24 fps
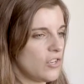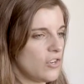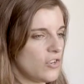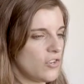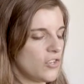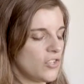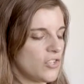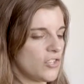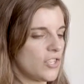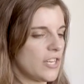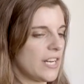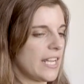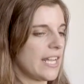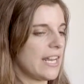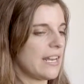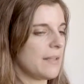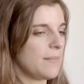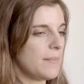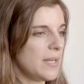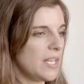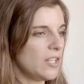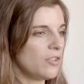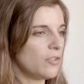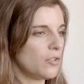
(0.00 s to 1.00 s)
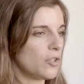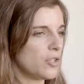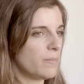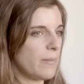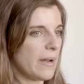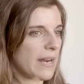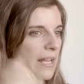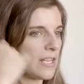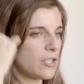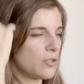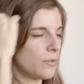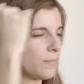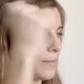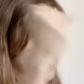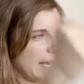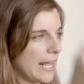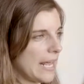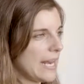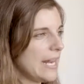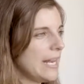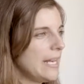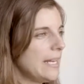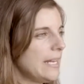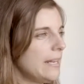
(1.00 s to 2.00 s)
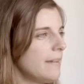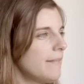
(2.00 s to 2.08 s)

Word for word: los requerimientos para superar el